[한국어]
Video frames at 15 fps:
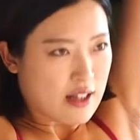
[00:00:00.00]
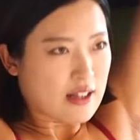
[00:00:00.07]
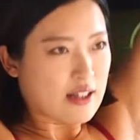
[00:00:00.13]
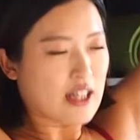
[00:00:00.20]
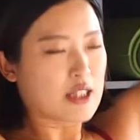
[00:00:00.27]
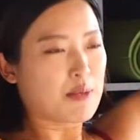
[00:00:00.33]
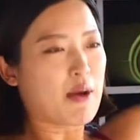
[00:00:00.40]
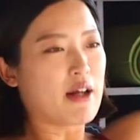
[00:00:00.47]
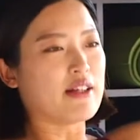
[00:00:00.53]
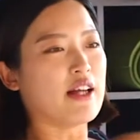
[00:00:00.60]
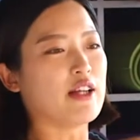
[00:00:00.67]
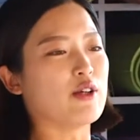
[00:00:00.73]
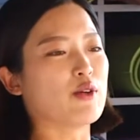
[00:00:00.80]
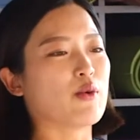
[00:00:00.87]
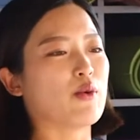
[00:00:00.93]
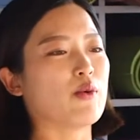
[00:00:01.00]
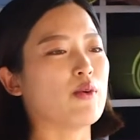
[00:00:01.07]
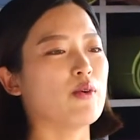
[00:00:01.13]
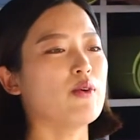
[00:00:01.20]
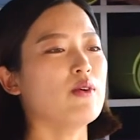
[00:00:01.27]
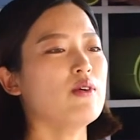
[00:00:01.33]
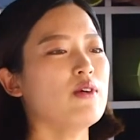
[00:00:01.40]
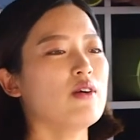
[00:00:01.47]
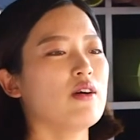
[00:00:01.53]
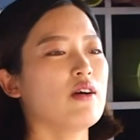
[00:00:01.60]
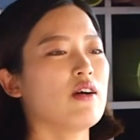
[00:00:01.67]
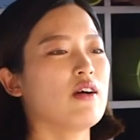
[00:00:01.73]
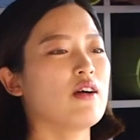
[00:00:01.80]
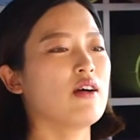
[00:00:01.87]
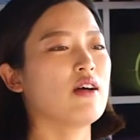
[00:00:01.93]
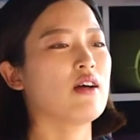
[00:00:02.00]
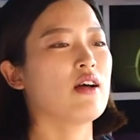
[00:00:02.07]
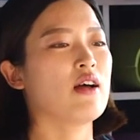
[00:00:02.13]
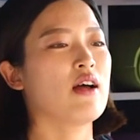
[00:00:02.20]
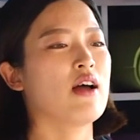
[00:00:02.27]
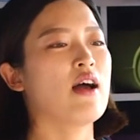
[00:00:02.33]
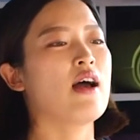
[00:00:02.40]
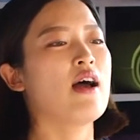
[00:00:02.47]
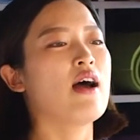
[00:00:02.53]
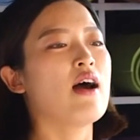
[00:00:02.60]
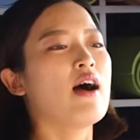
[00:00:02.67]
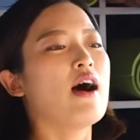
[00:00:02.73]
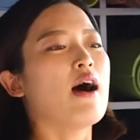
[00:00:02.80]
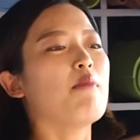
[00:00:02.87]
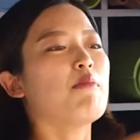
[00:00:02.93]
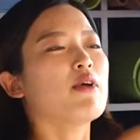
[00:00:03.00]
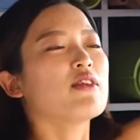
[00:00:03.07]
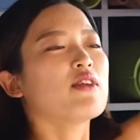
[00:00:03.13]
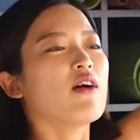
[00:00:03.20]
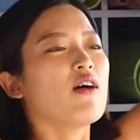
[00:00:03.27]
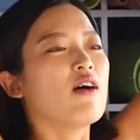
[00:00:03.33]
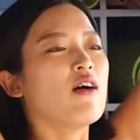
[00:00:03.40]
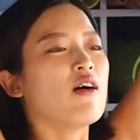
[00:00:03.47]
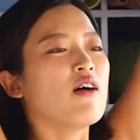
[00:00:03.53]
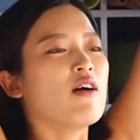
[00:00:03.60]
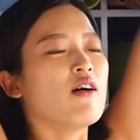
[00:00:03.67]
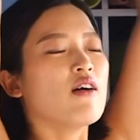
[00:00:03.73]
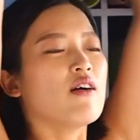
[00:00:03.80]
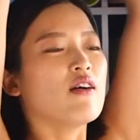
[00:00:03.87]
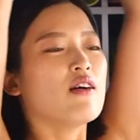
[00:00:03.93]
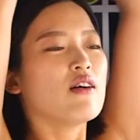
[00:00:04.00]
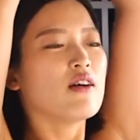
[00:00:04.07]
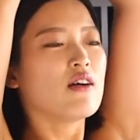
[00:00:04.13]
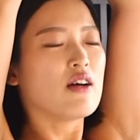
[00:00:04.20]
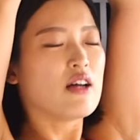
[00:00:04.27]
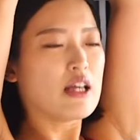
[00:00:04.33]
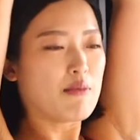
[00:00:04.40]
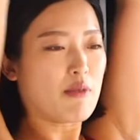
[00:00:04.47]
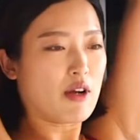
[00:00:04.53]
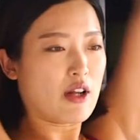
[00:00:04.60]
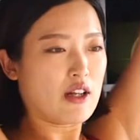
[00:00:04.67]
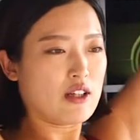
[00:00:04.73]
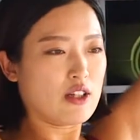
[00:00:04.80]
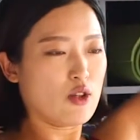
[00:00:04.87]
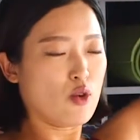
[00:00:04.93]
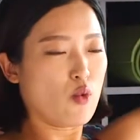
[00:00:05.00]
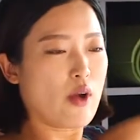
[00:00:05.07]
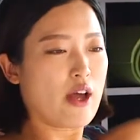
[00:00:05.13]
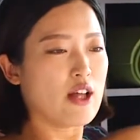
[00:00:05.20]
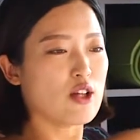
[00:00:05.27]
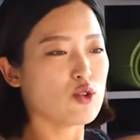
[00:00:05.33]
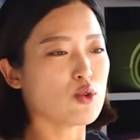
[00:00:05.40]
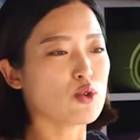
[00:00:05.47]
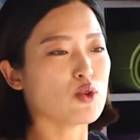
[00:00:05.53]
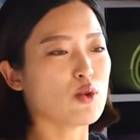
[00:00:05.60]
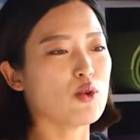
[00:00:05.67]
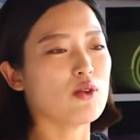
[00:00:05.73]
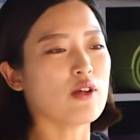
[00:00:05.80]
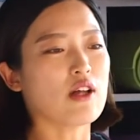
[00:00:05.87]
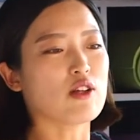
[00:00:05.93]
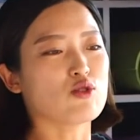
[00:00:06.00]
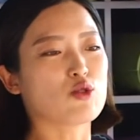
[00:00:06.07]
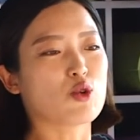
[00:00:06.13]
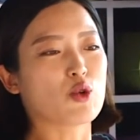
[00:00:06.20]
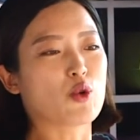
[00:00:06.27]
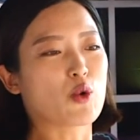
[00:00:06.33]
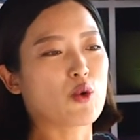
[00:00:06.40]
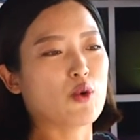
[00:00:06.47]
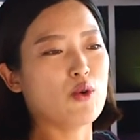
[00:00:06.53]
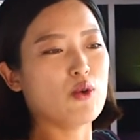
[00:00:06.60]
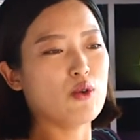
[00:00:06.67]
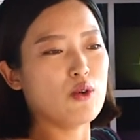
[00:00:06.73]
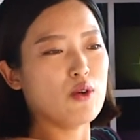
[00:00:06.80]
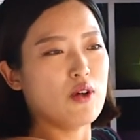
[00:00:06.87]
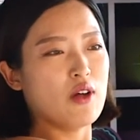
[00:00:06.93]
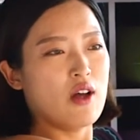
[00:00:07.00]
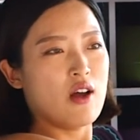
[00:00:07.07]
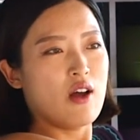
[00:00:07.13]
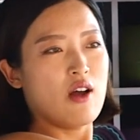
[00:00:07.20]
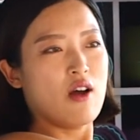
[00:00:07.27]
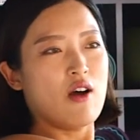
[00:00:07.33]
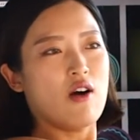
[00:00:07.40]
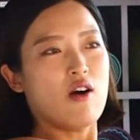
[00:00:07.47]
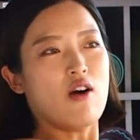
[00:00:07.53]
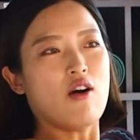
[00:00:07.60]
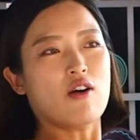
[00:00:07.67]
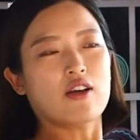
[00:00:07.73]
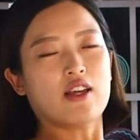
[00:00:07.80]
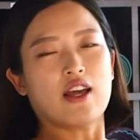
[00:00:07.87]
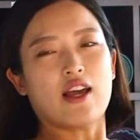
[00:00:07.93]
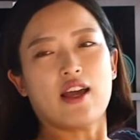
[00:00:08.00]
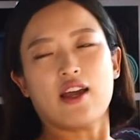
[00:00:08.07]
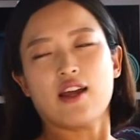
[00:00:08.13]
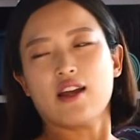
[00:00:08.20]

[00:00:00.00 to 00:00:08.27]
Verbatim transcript: 다시 팔 내리고 한 번 더. 이번에는 왼쪽 손 안으로 놓고 어깨.